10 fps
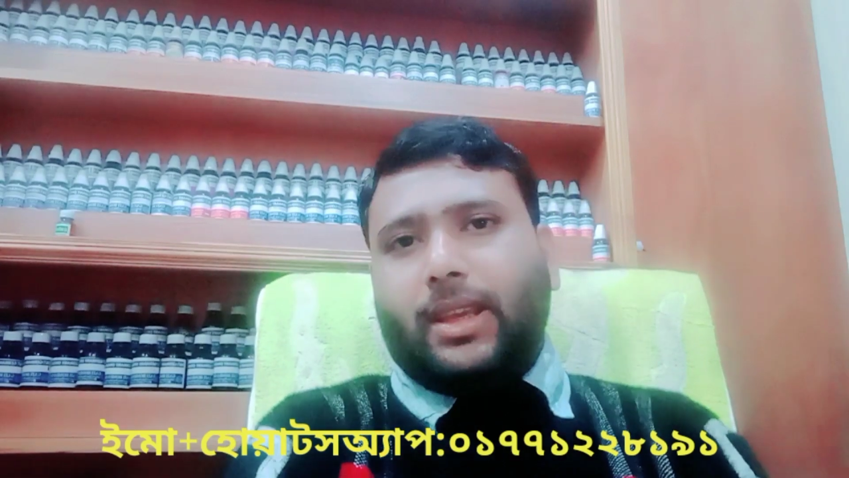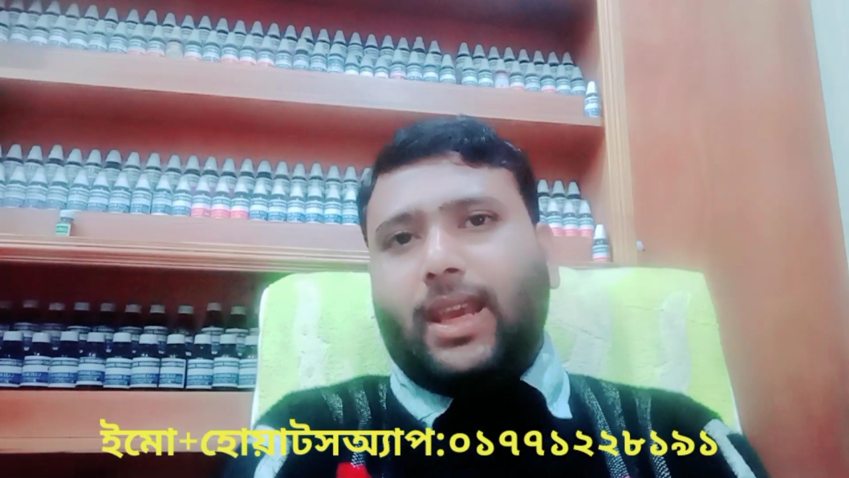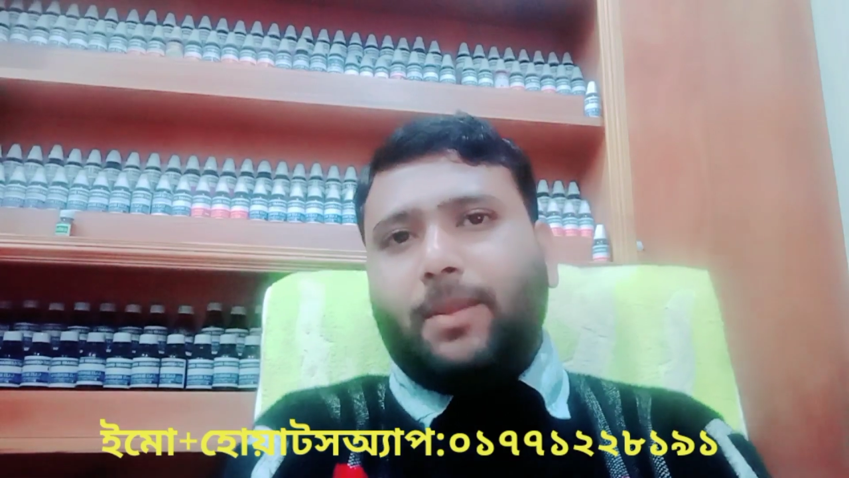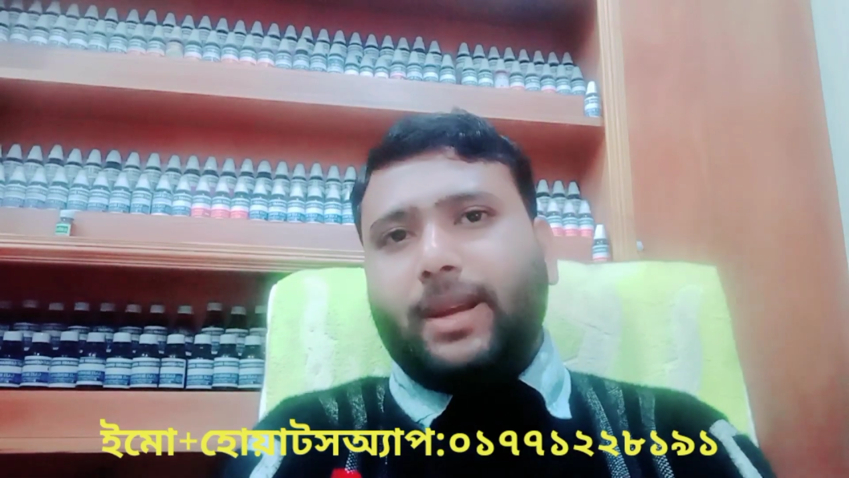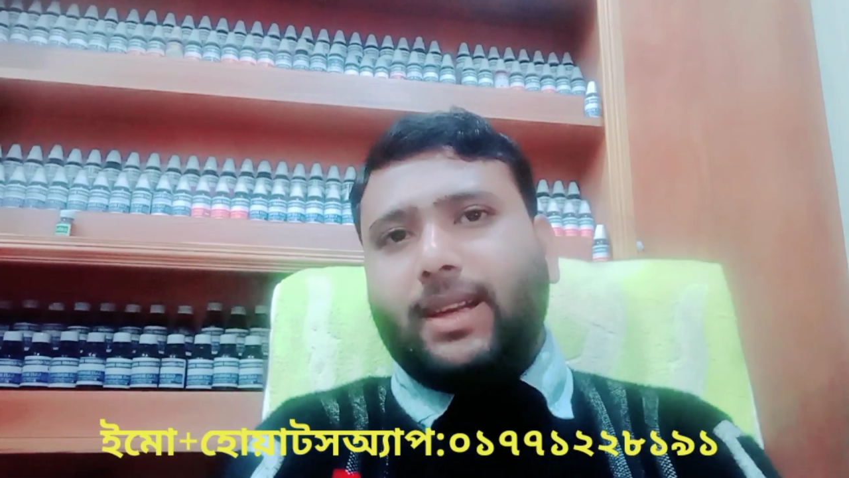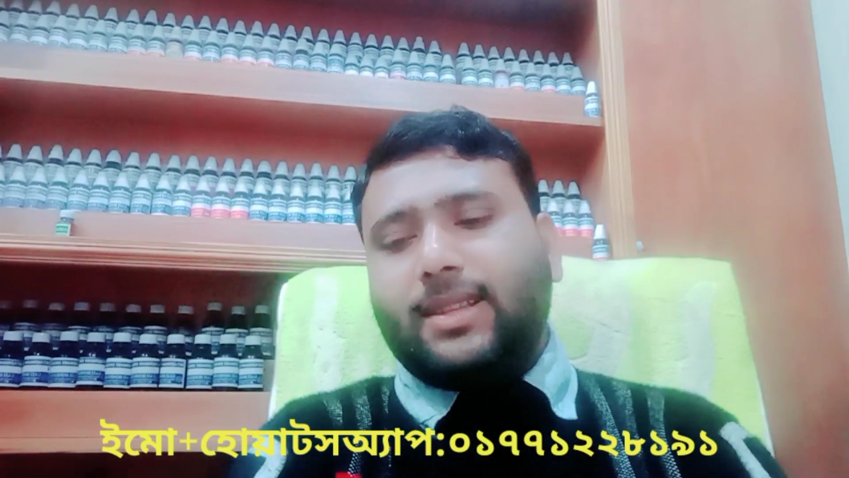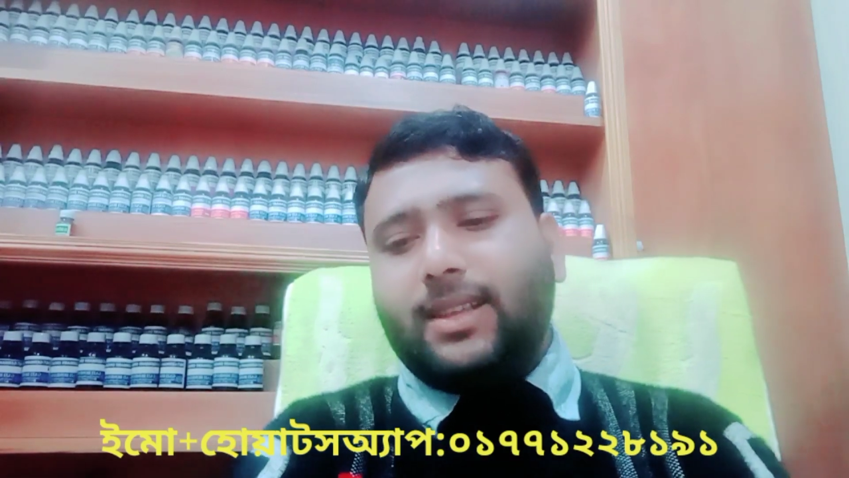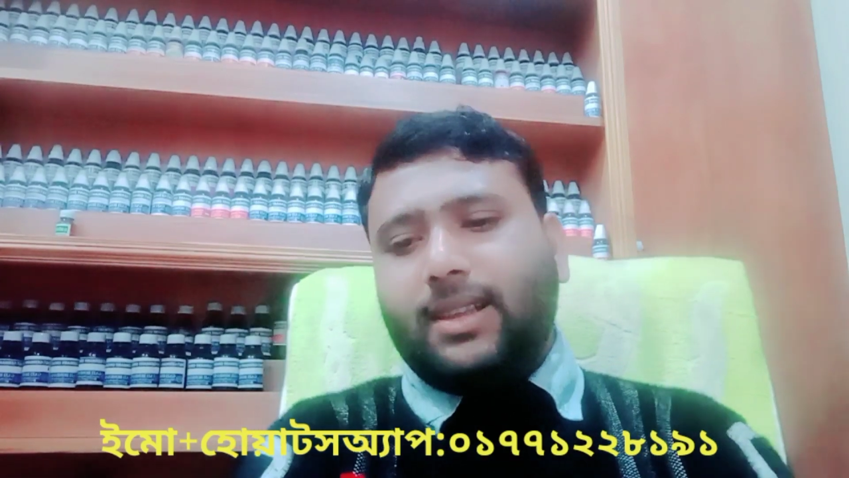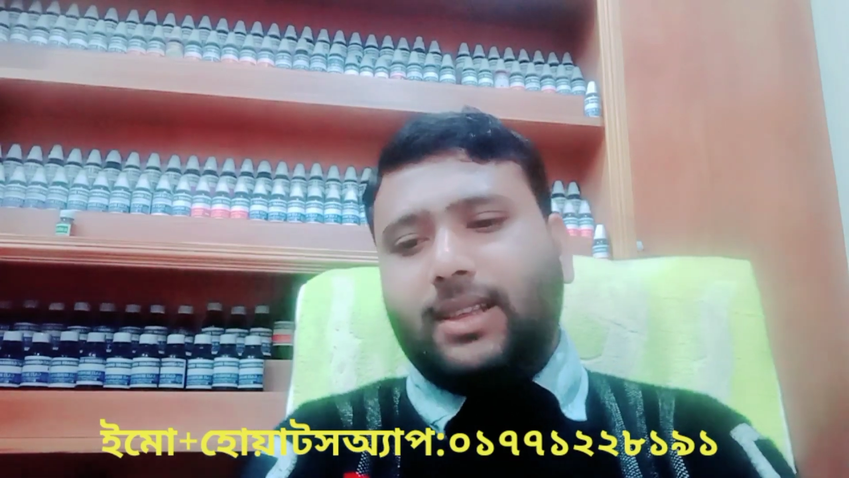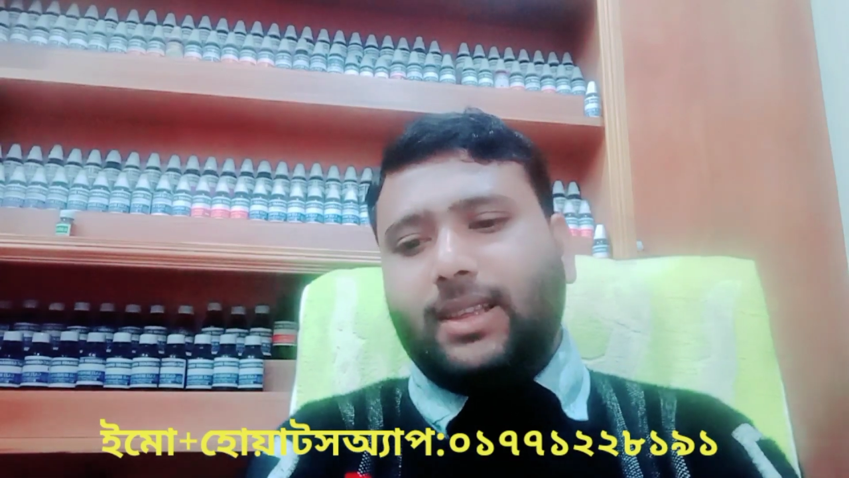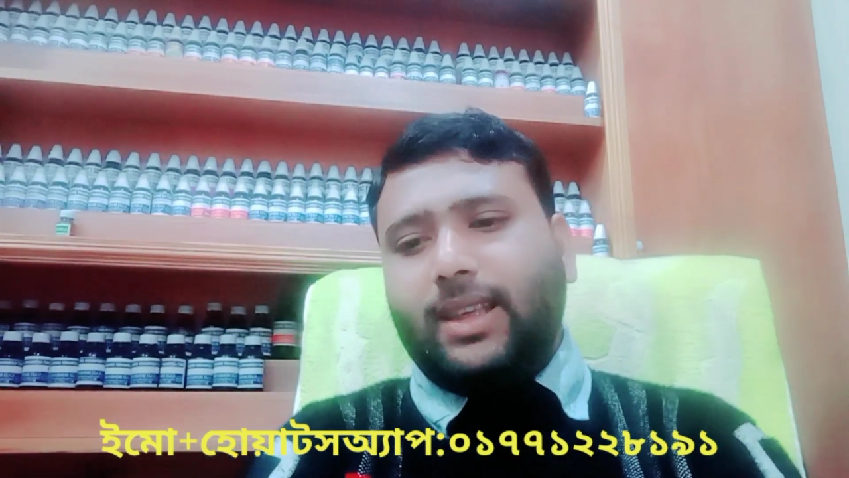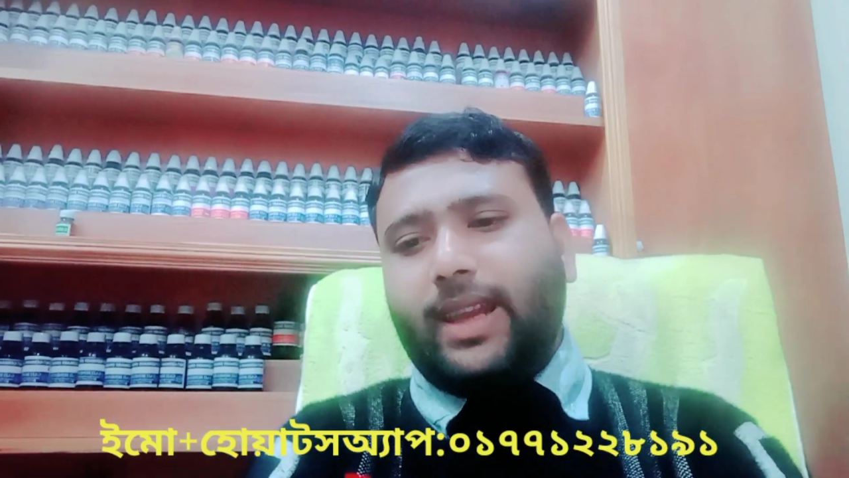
এই মেডিসিনটি